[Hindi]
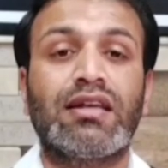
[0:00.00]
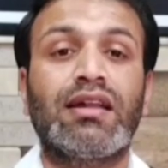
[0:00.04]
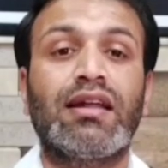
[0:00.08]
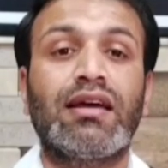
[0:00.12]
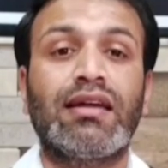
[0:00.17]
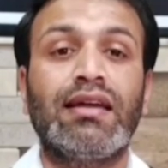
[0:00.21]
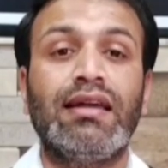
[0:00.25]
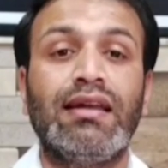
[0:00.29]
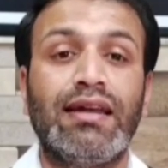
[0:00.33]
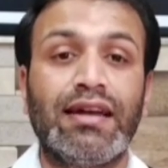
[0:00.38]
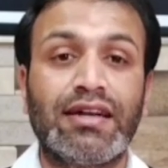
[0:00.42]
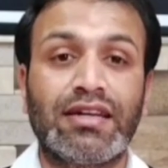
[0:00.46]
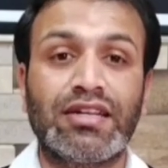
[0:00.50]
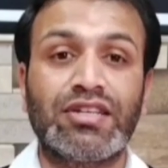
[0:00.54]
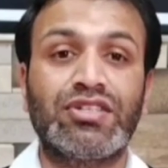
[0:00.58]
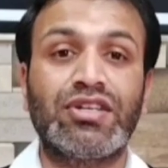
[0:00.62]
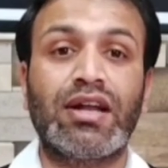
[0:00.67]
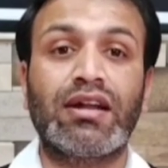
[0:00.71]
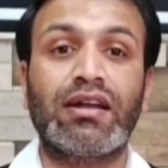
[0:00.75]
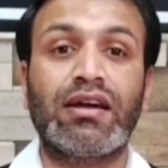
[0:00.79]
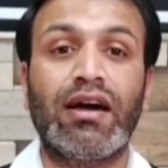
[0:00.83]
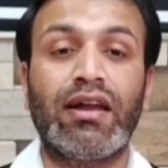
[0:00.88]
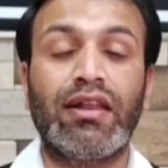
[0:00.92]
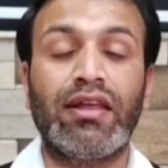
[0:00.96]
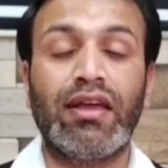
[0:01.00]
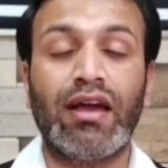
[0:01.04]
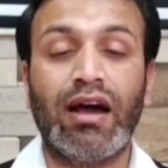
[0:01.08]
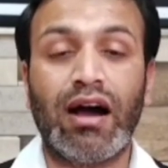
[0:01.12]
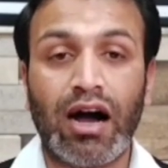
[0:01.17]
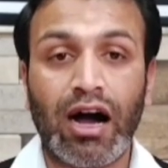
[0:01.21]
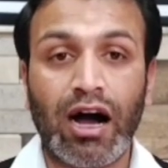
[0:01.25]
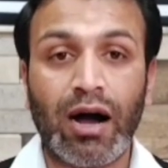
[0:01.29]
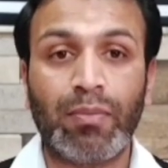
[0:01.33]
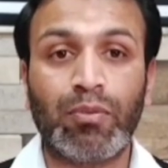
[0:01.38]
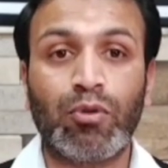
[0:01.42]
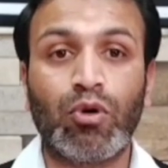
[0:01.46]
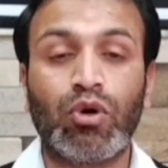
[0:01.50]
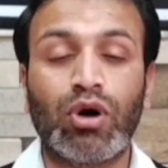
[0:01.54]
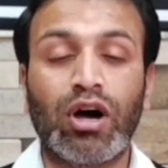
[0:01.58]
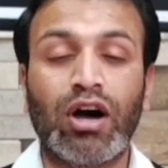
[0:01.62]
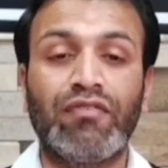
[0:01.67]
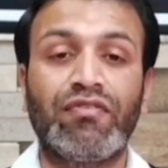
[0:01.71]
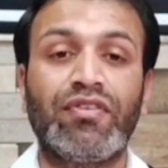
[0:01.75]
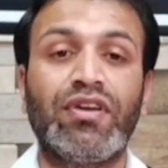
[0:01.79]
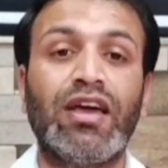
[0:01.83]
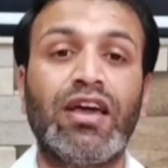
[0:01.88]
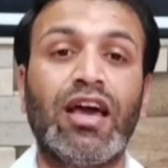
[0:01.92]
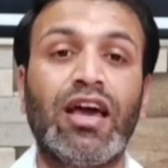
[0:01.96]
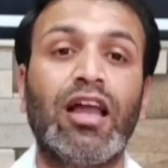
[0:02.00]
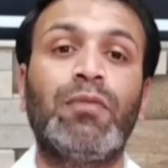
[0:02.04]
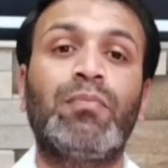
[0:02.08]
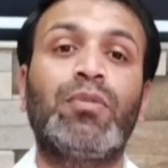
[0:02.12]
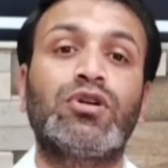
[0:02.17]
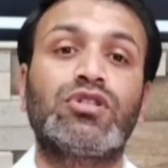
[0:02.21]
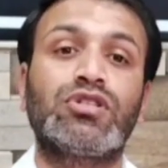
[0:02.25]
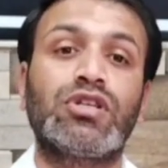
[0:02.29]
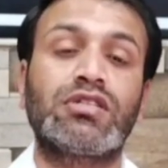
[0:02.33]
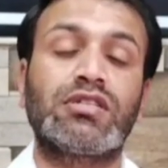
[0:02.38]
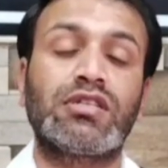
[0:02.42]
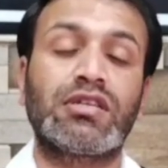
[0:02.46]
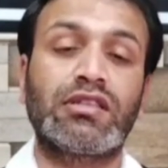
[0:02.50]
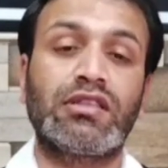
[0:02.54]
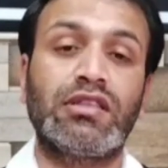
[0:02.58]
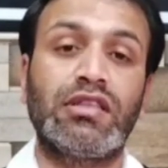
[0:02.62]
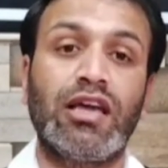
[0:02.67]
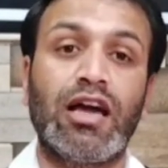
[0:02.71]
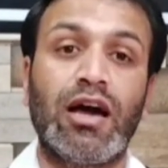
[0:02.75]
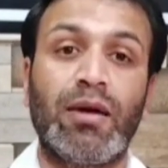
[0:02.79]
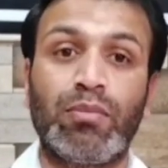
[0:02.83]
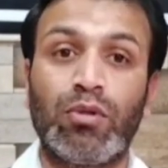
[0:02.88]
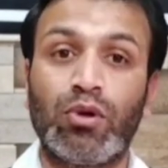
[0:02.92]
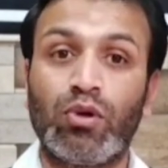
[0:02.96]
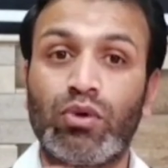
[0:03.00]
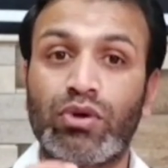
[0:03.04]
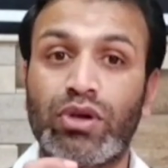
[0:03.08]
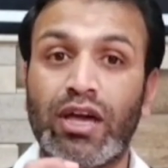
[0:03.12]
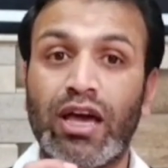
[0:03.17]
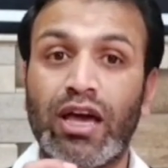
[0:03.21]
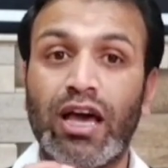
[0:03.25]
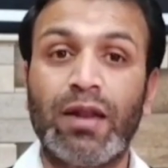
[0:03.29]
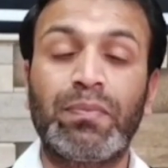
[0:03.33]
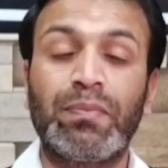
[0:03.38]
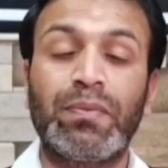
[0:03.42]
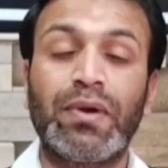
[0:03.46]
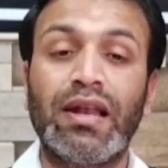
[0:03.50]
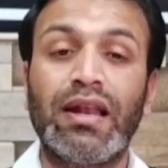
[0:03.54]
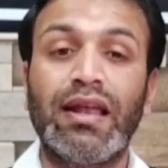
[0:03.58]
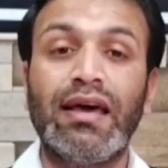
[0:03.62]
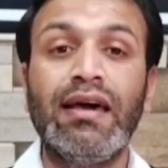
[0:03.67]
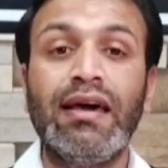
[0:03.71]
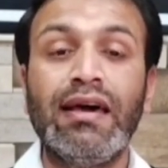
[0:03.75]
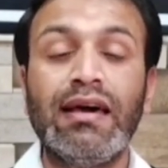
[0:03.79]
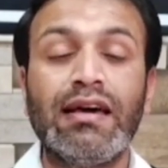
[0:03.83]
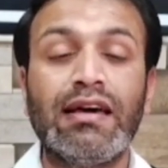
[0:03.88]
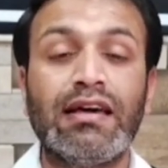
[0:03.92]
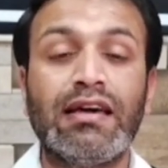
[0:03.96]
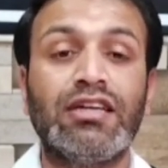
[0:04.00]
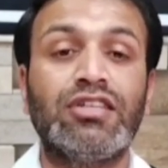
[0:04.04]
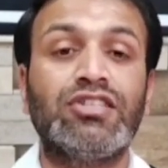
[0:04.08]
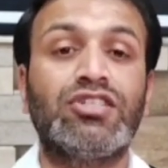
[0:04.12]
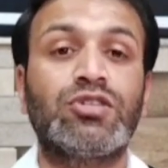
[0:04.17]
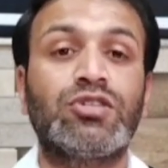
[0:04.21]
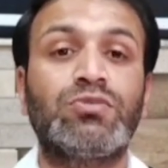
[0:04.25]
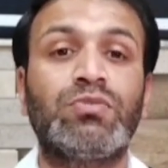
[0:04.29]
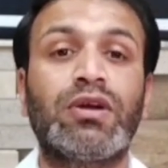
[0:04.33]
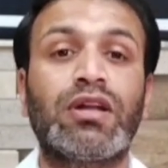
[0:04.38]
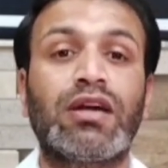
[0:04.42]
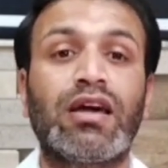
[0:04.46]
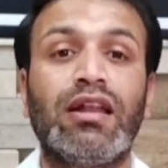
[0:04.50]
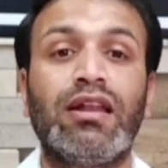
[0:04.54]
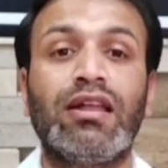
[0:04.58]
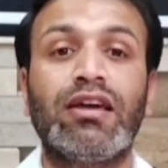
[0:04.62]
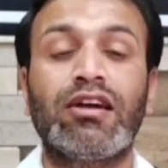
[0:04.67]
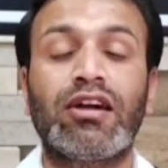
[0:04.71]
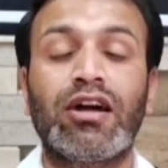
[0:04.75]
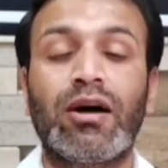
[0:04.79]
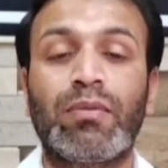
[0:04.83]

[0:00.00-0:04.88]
इस तरह की लेटेस्ट जानकारियां आपको काफ़ी हेल्प पहुंचा सकती हैं आप लोगों की हेल्प के लिए इस जजमेंट का